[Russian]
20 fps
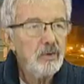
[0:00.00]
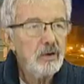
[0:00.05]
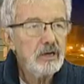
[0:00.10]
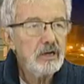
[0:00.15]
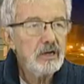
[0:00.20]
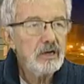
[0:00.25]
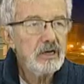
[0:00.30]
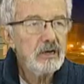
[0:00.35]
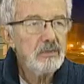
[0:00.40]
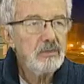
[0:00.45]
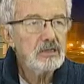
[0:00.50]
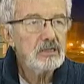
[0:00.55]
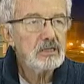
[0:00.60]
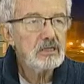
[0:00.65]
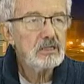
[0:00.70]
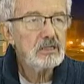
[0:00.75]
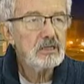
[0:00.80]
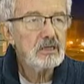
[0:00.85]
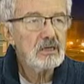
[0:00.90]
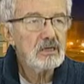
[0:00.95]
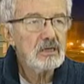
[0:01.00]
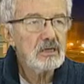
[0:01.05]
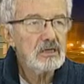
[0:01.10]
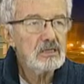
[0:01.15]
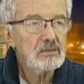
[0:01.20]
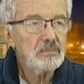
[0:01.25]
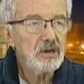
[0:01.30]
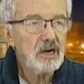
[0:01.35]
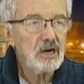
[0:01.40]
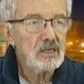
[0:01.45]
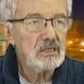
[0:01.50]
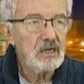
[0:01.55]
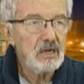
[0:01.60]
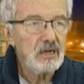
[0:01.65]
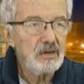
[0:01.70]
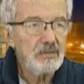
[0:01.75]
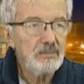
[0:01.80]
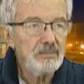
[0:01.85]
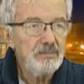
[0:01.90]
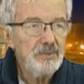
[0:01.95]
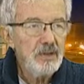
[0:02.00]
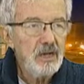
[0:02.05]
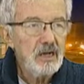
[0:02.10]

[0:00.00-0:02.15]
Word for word: Бойко и комитет э, избирателей,